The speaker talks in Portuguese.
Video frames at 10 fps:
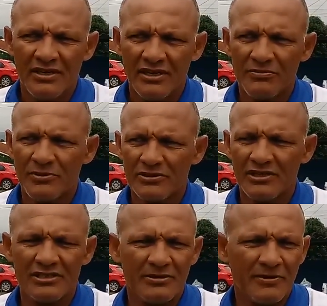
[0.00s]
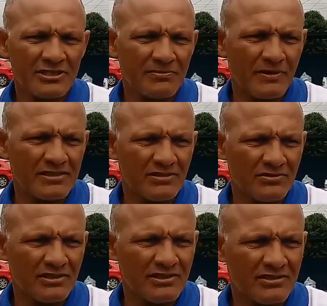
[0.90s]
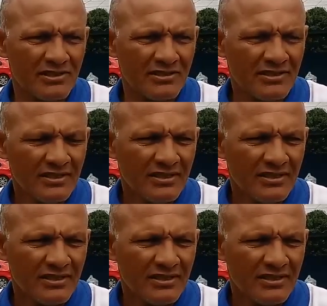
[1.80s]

é importante a participação deles, né?